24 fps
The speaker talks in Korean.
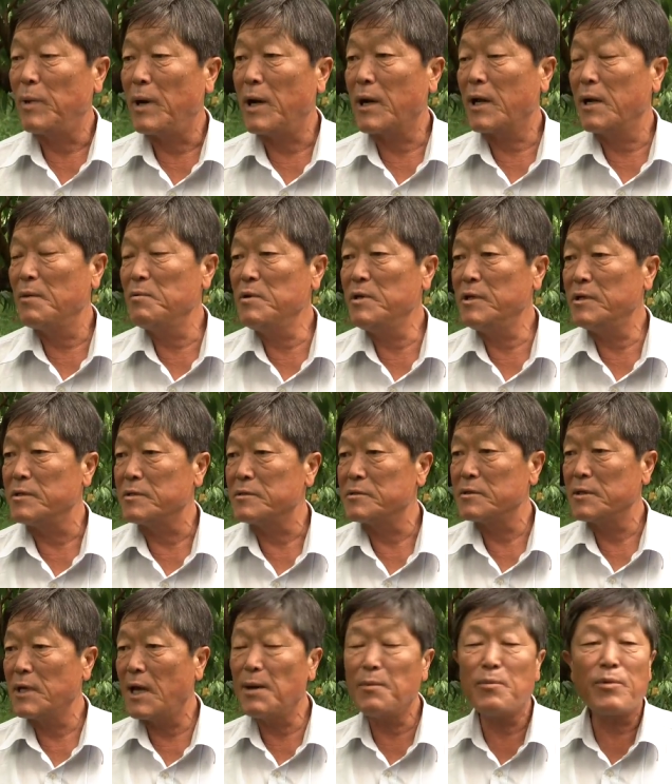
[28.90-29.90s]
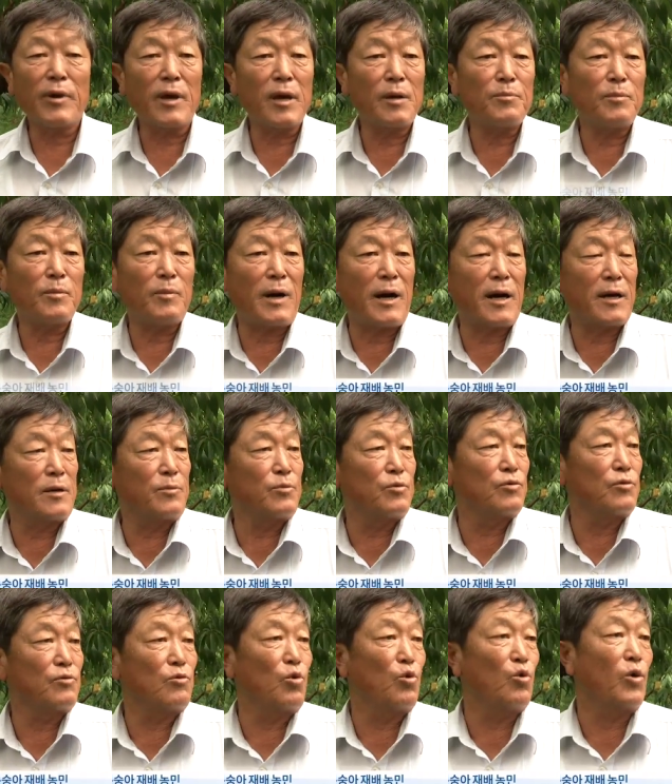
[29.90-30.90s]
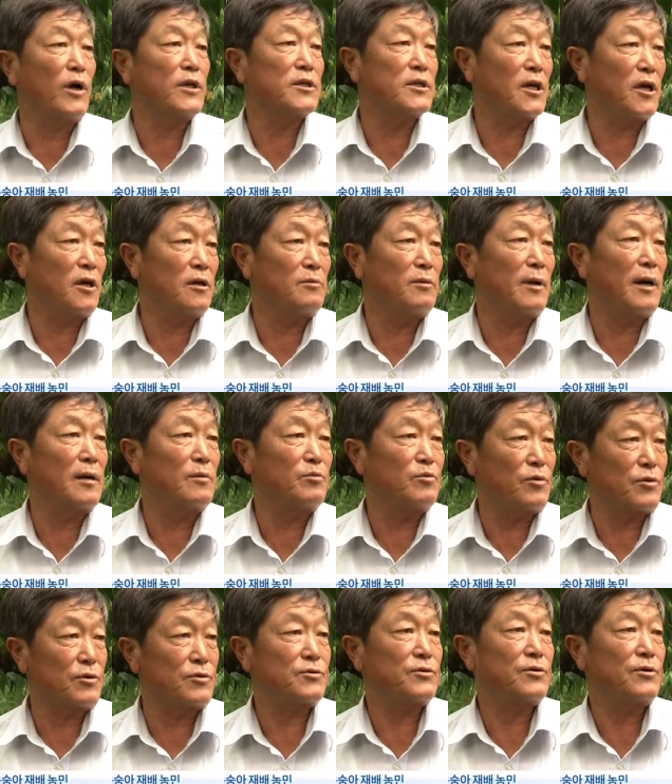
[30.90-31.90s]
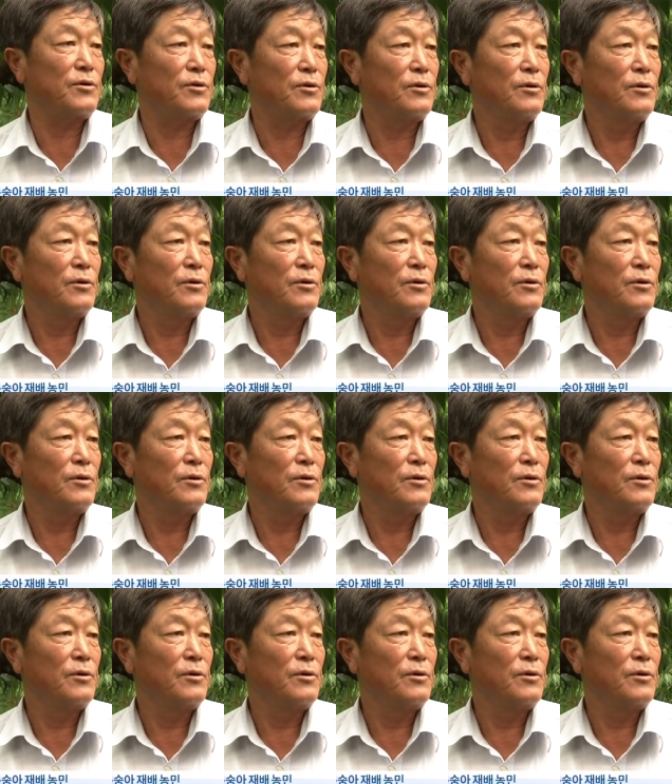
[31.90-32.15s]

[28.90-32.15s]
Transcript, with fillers: 바람이 새벽에 많이 불고 와치게도 많이 불었어요.